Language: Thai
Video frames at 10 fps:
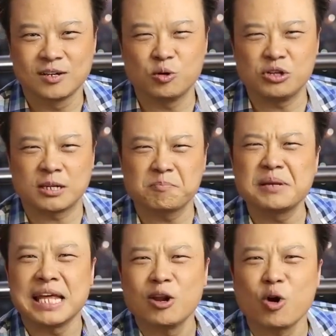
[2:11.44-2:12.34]
คุณอยากจะ
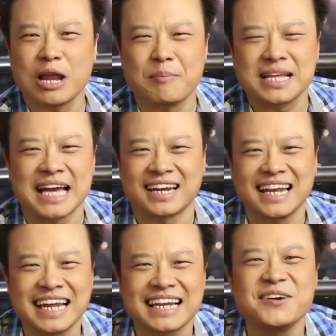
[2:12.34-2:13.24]
เปลี่ยนโลกอะไรบางอย่าง
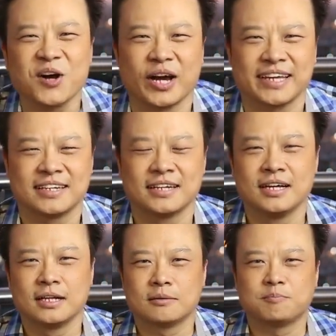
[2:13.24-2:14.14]
เล็กๆน้อ
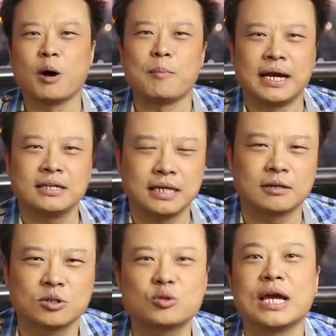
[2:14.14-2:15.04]
ยๆเป้าหมายอ
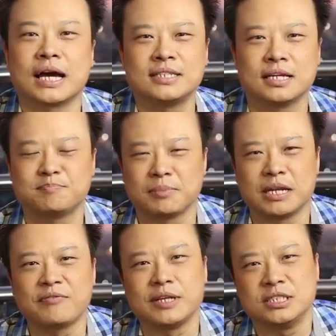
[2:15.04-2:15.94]
ย่างยกตัวอย่างเช่น
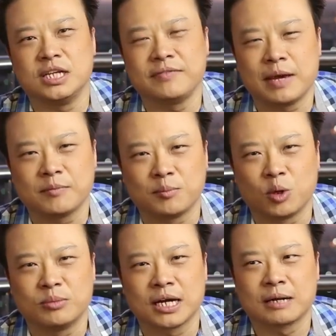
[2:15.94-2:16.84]
definite chief aim ของ
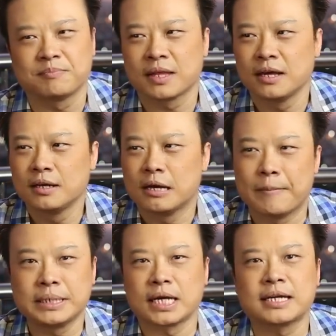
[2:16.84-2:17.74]
ผมนะครับ
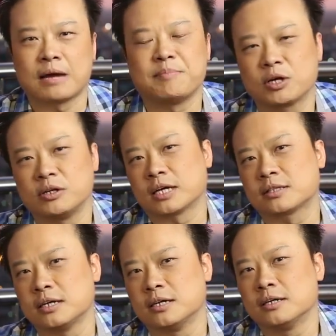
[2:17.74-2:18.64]
ไม่ใช่การเป็นคอนดัก
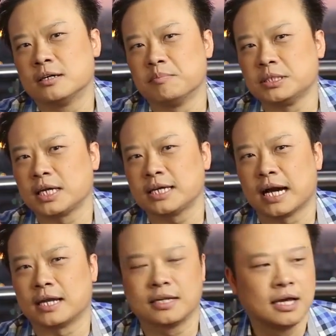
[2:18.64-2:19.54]
เตอร์ไม่ใช่
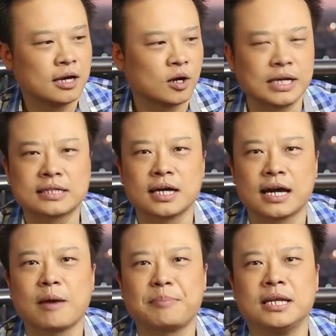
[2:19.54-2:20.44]
การคอนดักเตอ
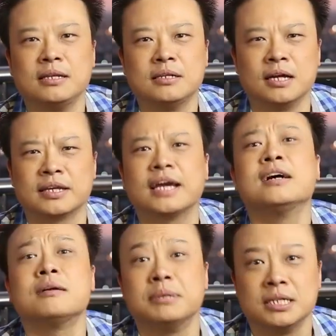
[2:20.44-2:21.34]
ร์แค่เป็นหนึ่งใน
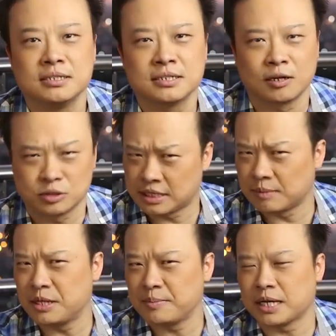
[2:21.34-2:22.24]
เครื่องมือเข้าใจ
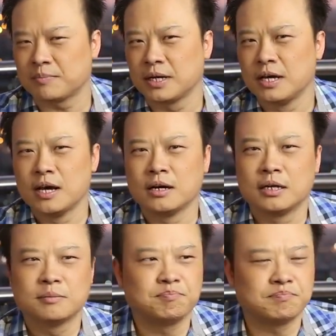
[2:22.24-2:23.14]
คำนี้ไหมครับ
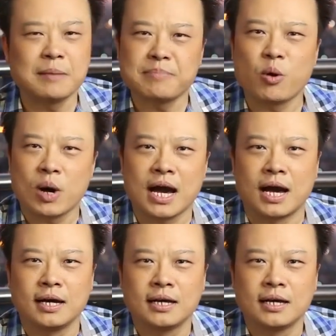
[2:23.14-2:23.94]
นั่นแปลว่า